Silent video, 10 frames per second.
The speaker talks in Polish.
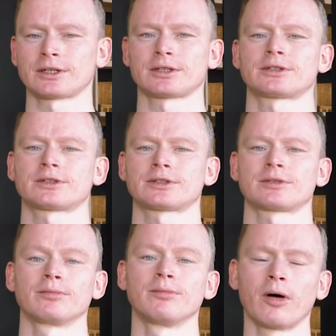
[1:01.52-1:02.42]

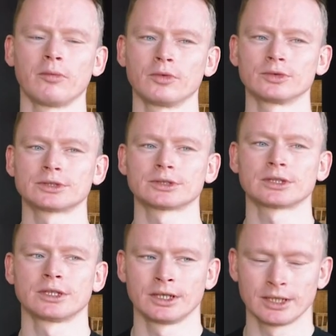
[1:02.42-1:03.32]
też
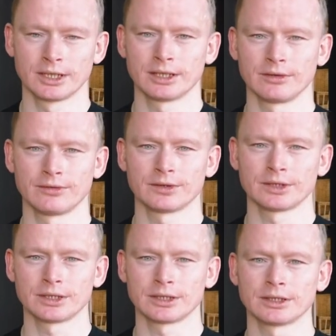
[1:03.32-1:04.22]
pomóc w
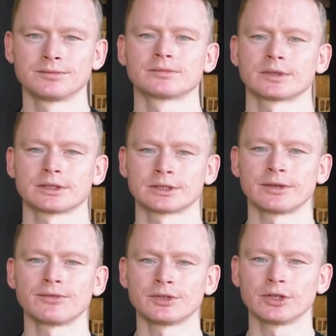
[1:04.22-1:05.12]

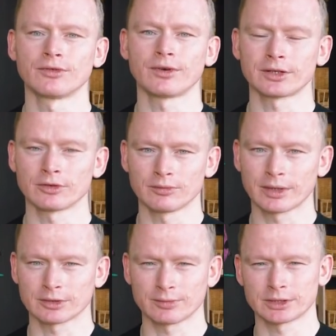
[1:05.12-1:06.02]
zdefiniowaniu
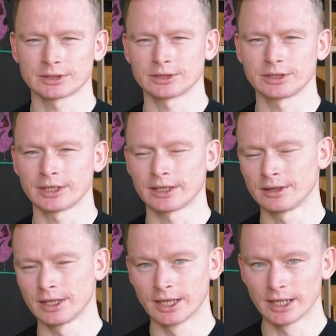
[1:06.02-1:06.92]
bardzo precyzyjnie
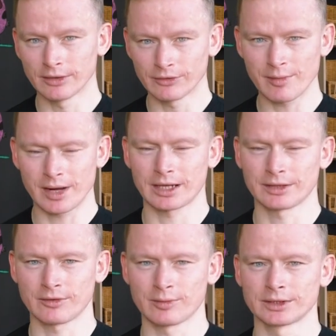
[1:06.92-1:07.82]

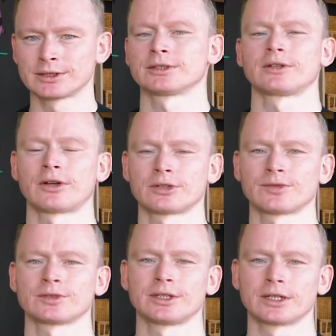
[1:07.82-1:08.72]
wymagań wobec
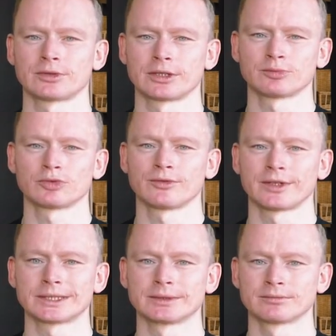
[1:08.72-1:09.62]
rozwiązania, które jest
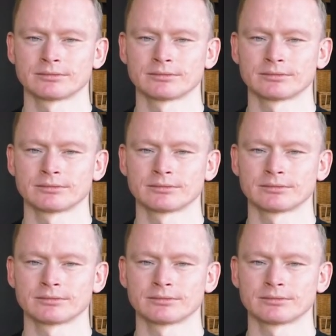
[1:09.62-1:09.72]
budowane.